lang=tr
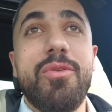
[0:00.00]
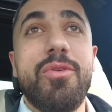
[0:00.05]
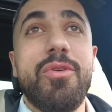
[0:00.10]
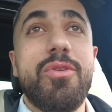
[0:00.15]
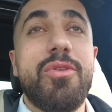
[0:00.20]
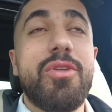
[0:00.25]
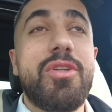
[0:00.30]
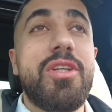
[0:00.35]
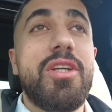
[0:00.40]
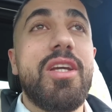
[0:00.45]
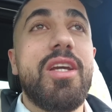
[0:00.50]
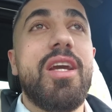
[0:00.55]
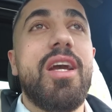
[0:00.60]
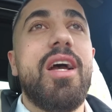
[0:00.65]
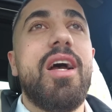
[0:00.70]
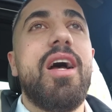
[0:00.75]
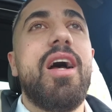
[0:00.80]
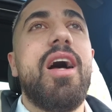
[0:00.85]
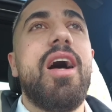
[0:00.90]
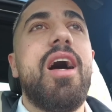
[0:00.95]
Diyordu ki
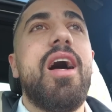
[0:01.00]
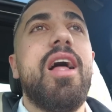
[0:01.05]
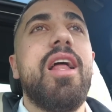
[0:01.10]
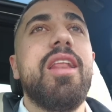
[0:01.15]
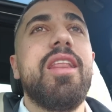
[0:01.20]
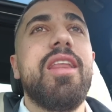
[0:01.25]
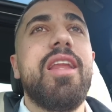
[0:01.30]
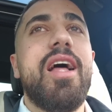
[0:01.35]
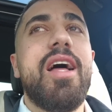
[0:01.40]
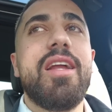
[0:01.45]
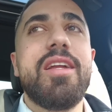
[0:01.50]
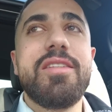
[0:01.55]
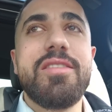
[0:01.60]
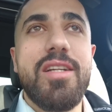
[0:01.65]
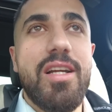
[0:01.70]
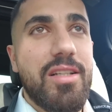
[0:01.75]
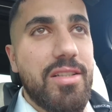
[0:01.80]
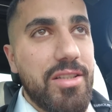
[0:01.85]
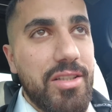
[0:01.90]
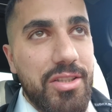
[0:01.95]
Allah
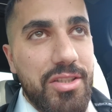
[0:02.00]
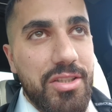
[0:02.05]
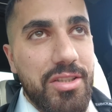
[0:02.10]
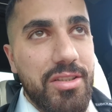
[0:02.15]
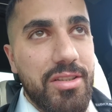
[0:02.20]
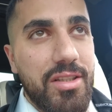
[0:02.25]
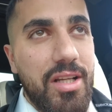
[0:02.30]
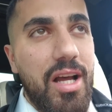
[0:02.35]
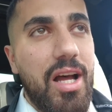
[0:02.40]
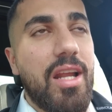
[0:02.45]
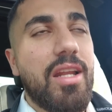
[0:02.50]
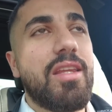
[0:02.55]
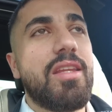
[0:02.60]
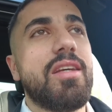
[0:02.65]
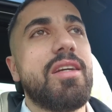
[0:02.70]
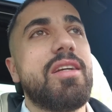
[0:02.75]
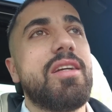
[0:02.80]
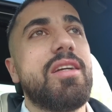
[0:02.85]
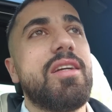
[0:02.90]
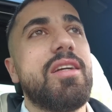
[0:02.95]
rızası için
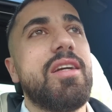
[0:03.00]
artık